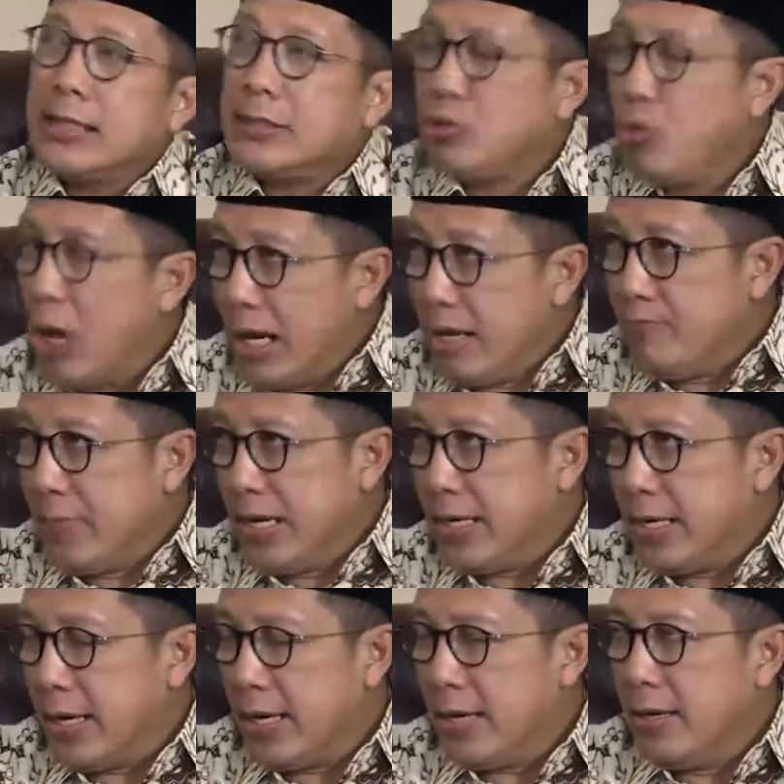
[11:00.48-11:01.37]
kecuali
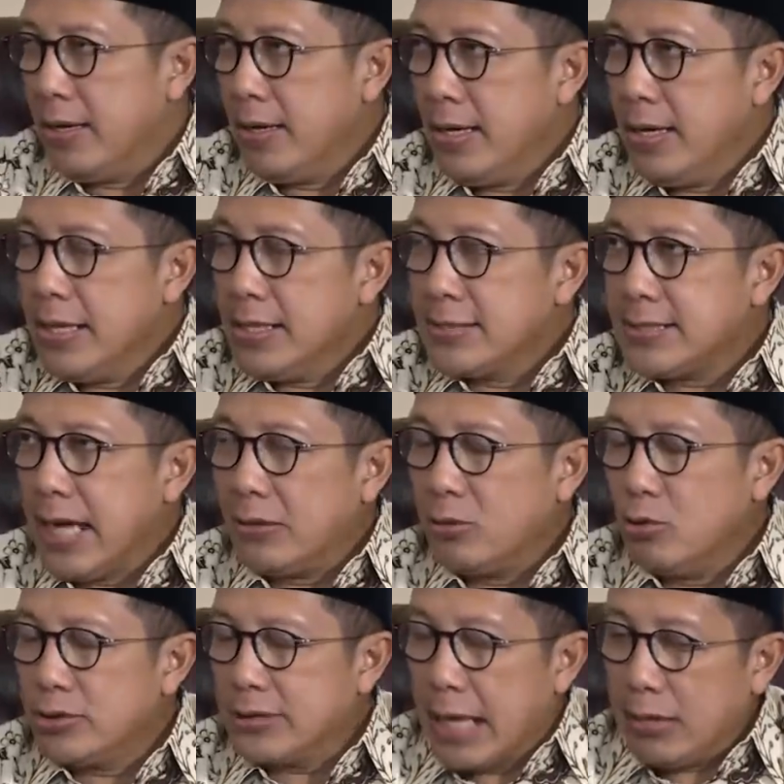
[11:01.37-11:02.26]
Mina
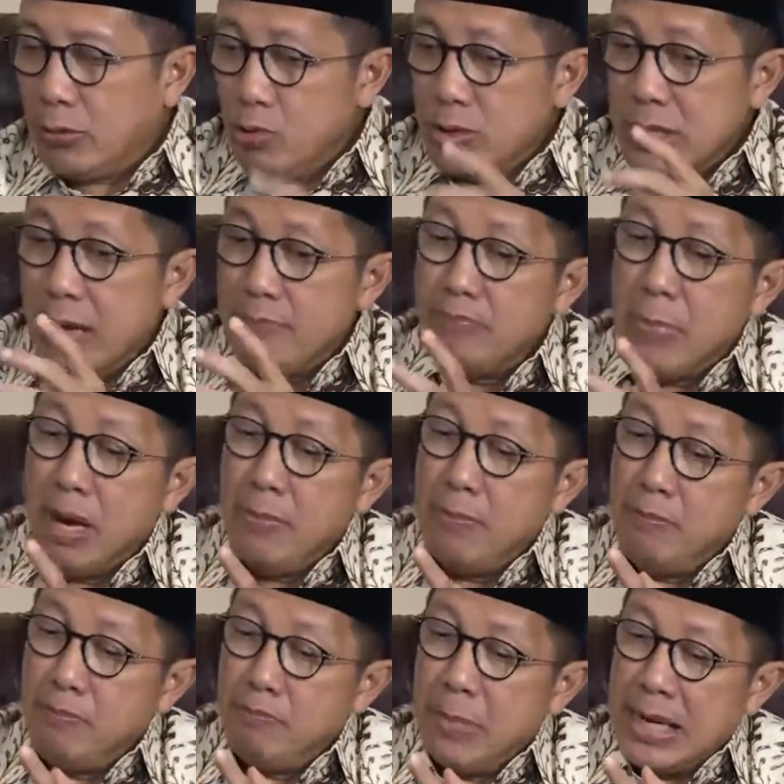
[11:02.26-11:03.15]
satu-satunya
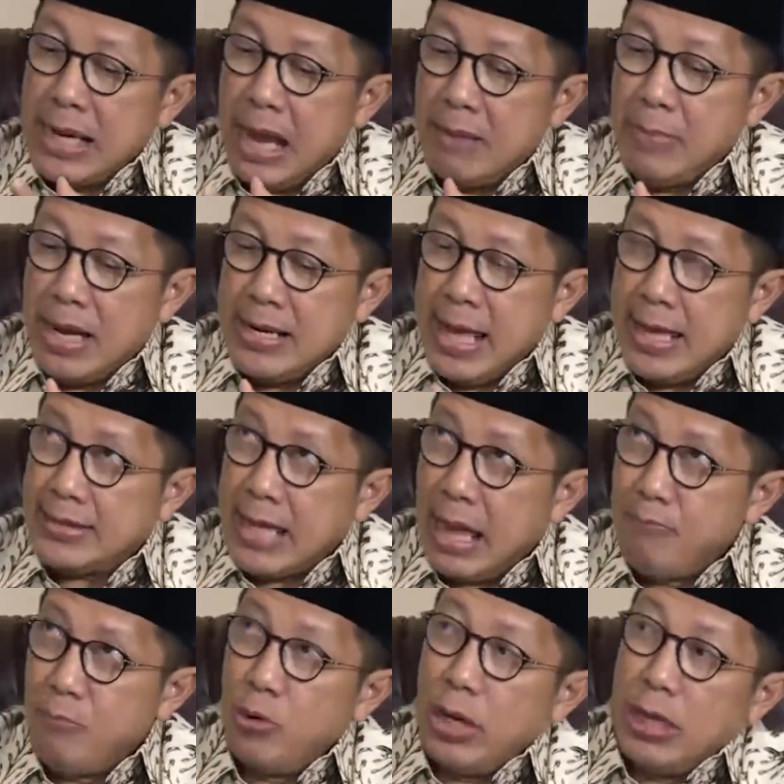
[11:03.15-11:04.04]
menambah daya
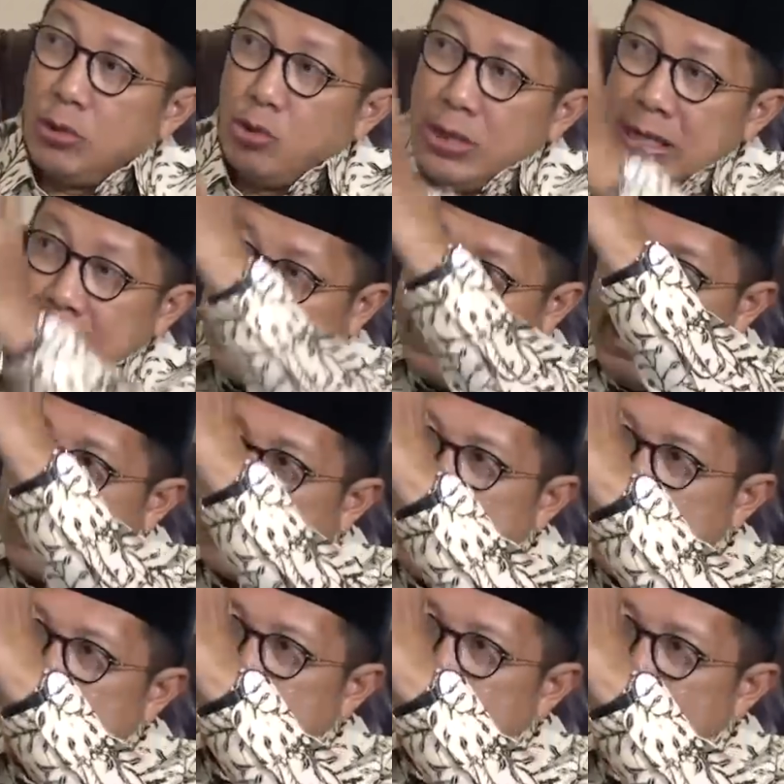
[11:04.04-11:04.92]
tampung itu
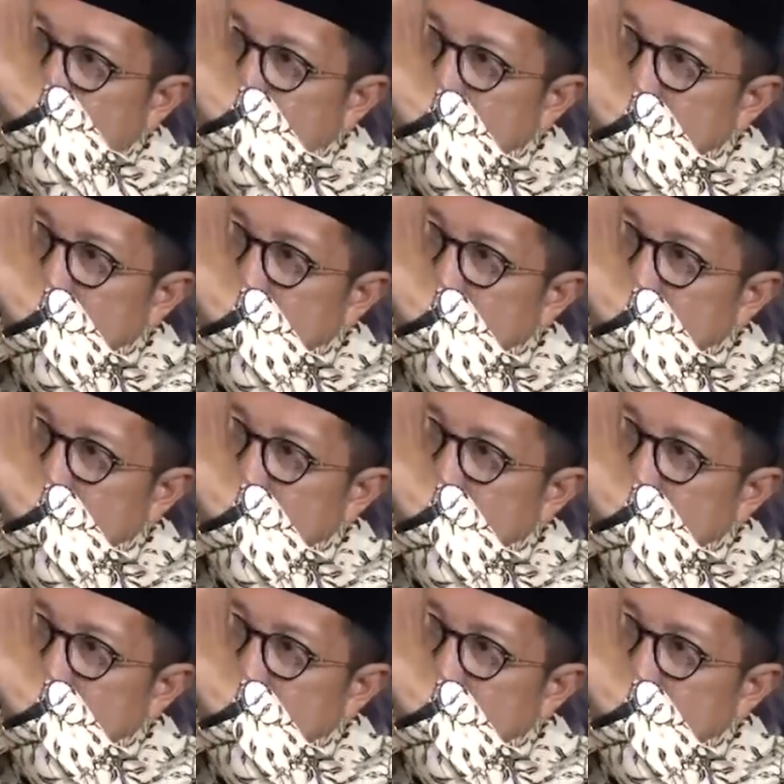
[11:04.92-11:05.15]
ditingkatkan.